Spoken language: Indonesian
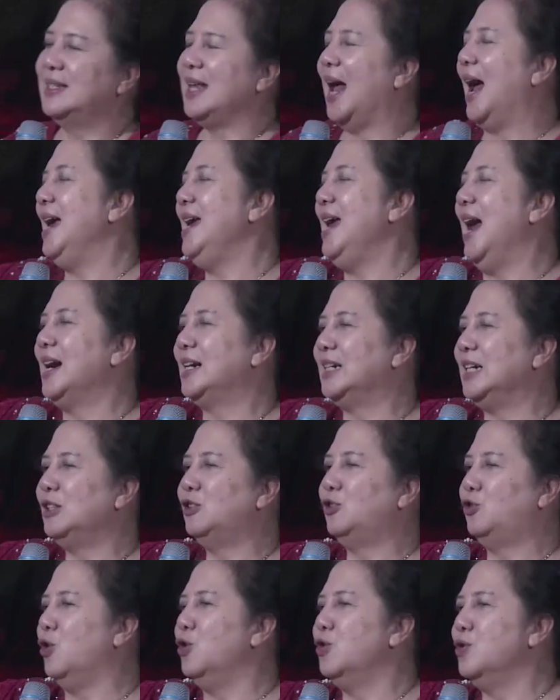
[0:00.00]
Saya
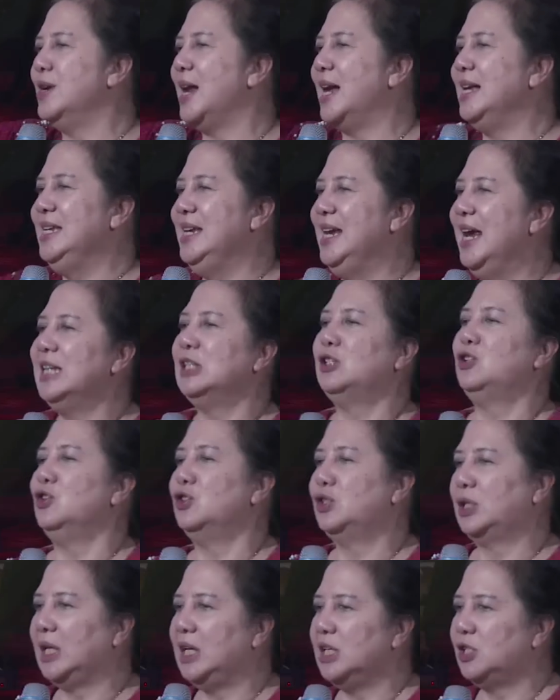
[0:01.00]
keturunan
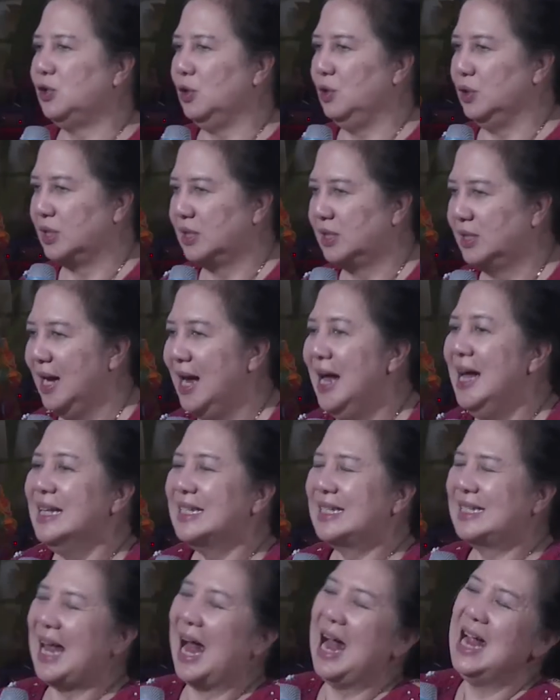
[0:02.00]
Yesus Kristus.
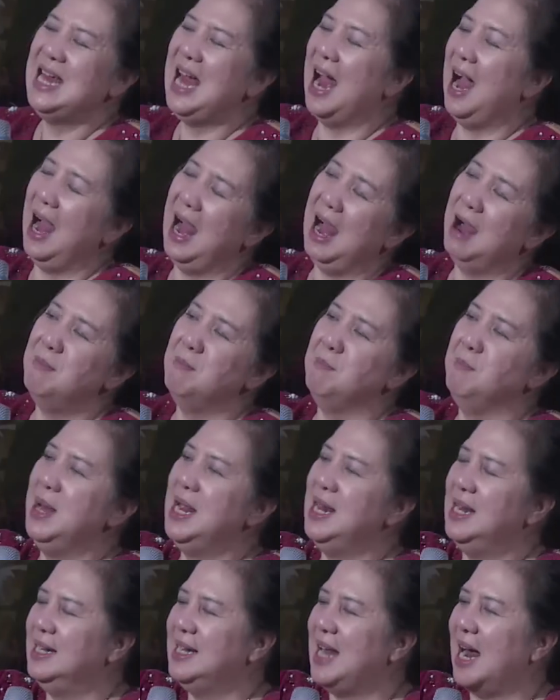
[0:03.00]
Saya
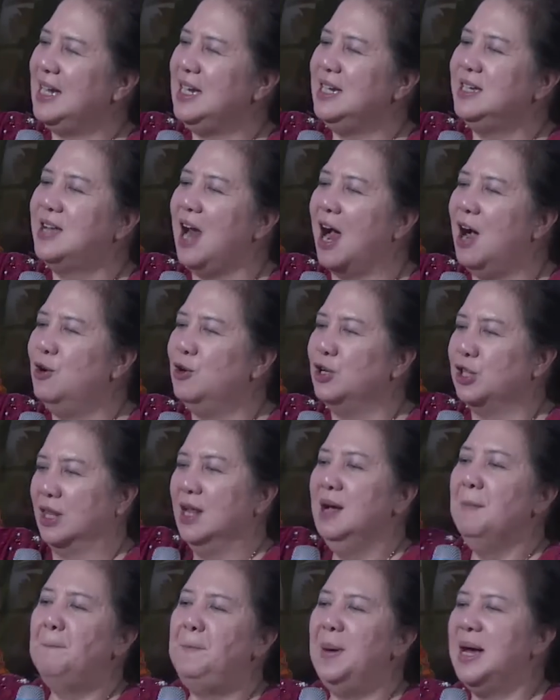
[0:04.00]
ambil dari
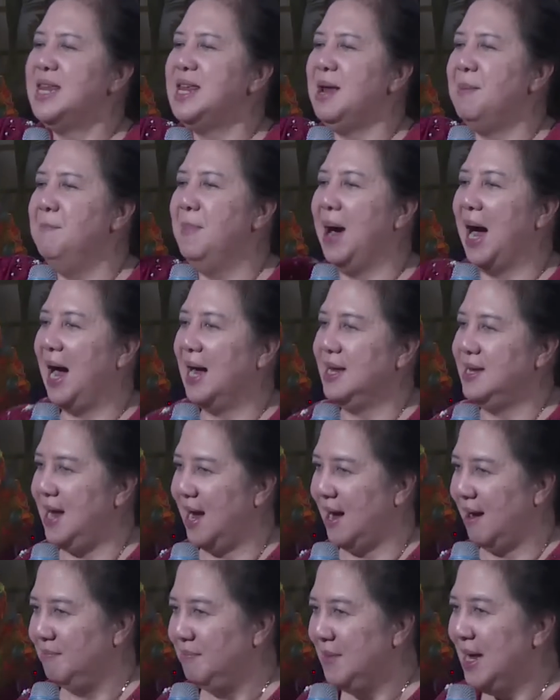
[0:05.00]
Daud
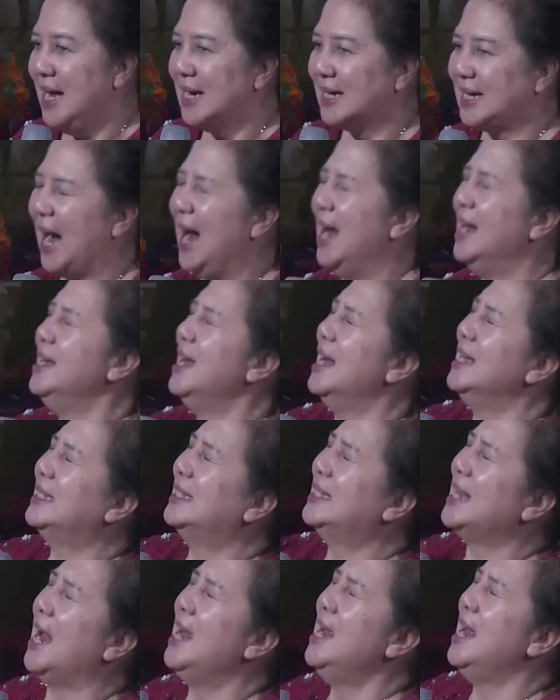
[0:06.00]
penyembahannya.
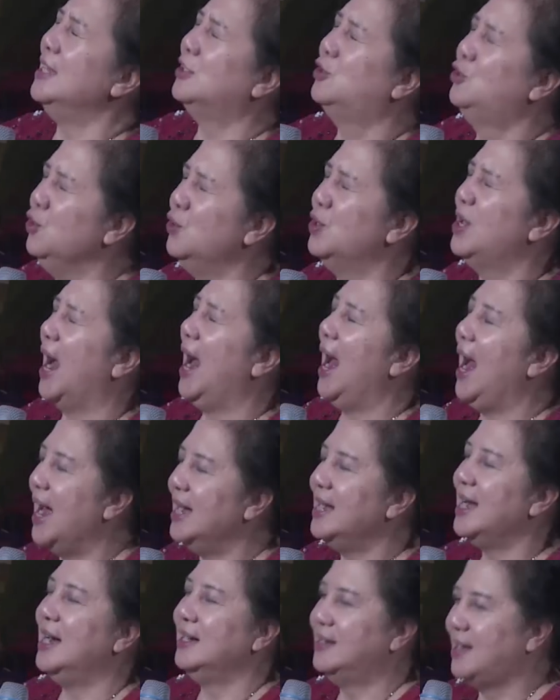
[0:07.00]
Karena saya juga
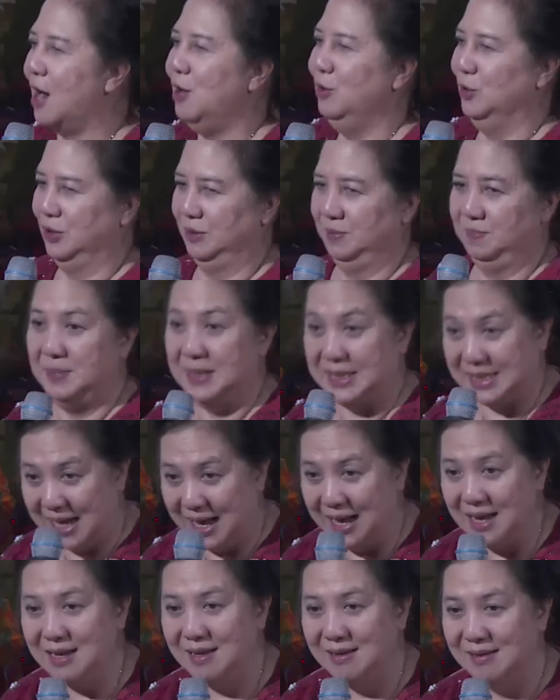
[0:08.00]
anak Daud.
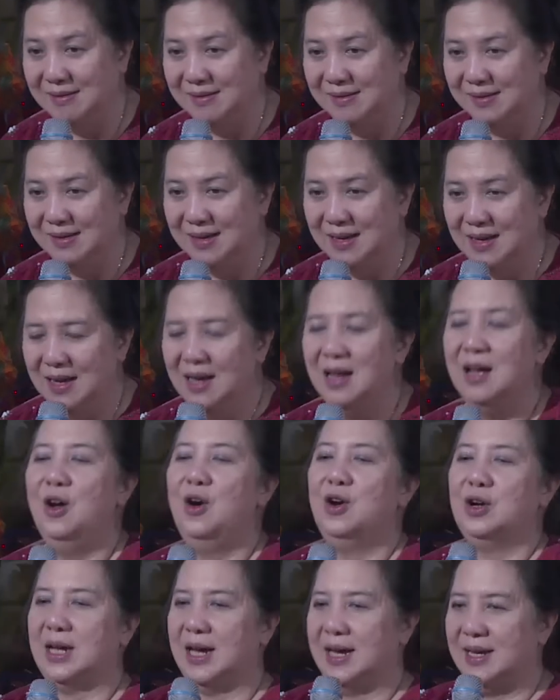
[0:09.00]
Bisa?
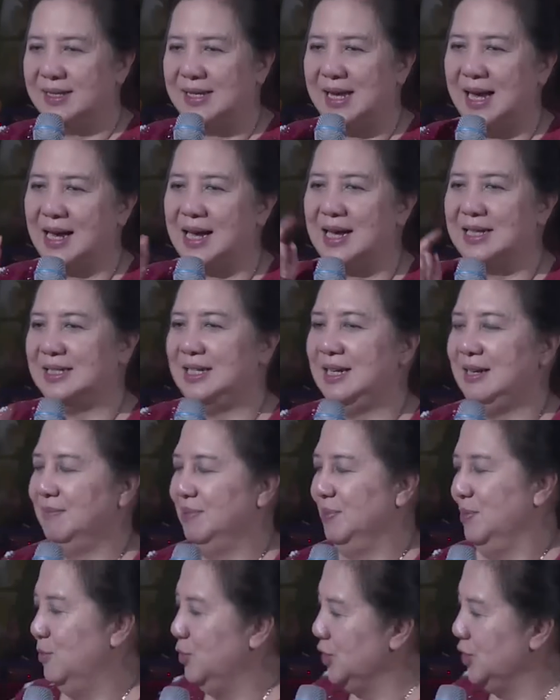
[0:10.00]
Oke, saya kasih